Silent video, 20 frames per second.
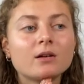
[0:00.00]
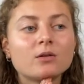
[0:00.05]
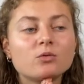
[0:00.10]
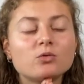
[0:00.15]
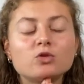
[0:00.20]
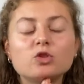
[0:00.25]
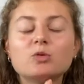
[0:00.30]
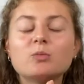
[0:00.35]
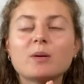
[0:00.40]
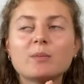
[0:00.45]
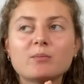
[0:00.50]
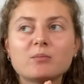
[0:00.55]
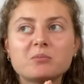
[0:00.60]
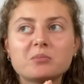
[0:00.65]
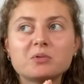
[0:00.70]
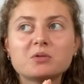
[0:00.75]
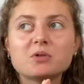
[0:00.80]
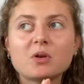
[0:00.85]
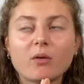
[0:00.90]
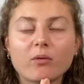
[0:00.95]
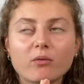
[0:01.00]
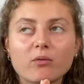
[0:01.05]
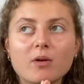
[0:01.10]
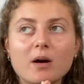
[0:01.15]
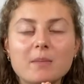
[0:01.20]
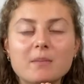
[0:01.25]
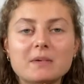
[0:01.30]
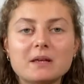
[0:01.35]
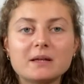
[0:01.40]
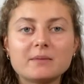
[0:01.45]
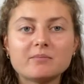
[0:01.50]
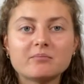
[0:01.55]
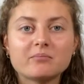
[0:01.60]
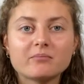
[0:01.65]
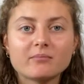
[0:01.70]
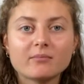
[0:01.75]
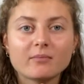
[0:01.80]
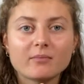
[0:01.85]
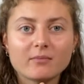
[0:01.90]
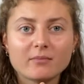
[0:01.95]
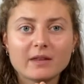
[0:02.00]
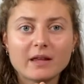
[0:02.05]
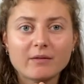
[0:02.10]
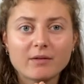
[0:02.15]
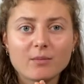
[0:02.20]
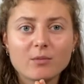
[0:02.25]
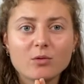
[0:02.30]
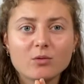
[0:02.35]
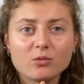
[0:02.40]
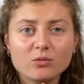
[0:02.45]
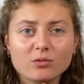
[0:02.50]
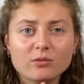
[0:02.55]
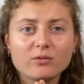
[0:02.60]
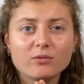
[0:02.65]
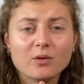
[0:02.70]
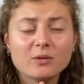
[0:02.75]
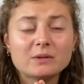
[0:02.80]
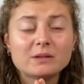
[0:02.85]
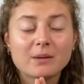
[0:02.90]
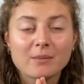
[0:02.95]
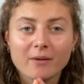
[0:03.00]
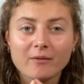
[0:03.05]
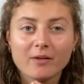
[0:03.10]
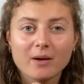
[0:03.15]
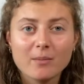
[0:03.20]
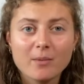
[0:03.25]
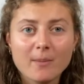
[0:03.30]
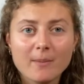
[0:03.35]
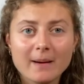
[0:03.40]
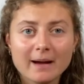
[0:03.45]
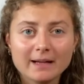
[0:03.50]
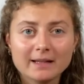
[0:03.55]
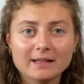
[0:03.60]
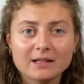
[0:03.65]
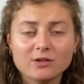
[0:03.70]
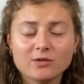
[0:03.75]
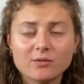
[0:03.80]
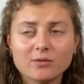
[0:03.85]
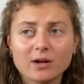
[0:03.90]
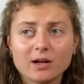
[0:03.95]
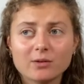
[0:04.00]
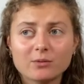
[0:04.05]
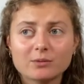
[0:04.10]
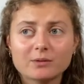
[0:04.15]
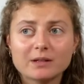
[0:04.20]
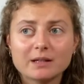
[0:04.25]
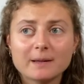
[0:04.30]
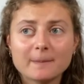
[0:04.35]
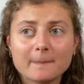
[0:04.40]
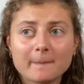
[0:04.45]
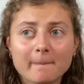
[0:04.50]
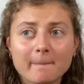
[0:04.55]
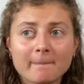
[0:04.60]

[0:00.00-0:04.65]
ou même plusieurs fois, mais il y a vraiment une fois où ça m'a vraiment marqué, je vais vous raconter.